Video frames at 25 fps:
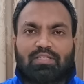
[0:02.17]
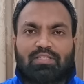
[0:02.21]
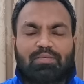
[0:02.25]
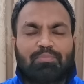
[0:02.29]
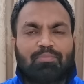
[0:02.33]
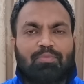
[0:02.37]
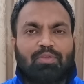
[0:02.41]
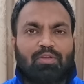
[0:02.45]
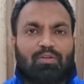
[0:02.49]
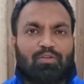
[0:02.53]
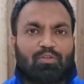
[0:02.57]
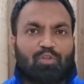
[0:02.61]
আজিম
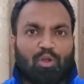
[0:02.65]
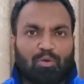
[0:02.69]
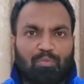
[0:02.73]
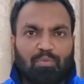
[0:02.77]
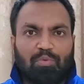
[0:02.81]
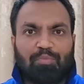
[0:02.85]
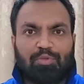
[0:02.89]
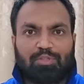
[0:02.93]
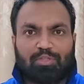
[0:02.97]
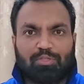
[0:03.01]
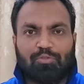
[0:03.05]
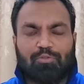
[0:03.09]
ভিন্ন ধর্ম
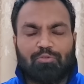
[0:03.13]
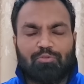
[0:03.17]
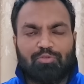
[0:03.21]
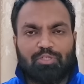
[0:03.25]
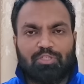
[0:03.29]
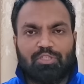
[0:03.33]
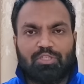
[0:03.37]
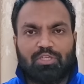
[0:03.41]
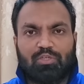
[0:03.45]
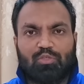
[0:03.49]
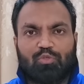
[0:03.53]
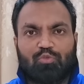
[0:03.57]
মতাদর্শে
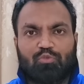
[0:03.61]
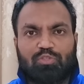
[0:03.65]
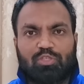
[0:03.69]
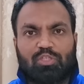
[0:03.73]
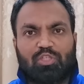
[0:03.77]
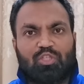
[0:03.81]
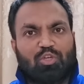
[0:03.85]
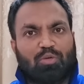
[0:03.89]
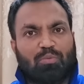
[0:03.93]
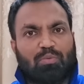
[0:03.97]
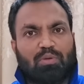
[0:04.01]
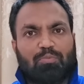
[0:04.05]
যারা শুনছেন
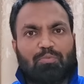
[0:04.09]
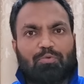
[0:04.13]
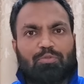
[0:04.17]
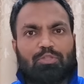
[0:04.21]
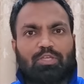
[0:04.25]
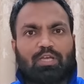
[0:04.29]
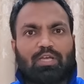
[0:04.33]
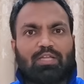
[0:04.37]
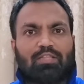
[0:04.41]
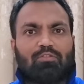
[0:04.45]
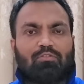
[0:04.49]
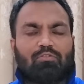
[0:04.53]
সবার
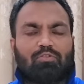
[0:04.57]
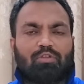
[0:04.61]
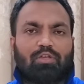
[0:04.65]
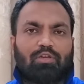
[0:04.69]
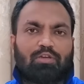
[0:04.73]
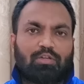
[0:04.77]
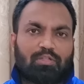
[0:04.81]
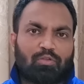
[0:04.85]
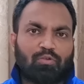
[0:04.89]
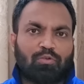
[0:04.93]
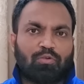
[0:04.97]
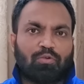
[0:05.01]
প্রতি আন্তরিক
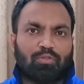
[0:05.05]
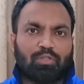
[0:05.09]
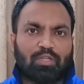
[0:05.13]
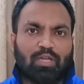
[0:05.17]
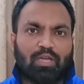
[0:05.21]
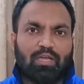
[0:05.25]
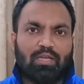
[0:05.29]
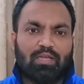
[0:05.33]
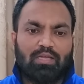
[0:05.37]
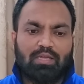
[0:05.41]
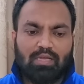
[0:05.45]
কৃতজ্ঞতা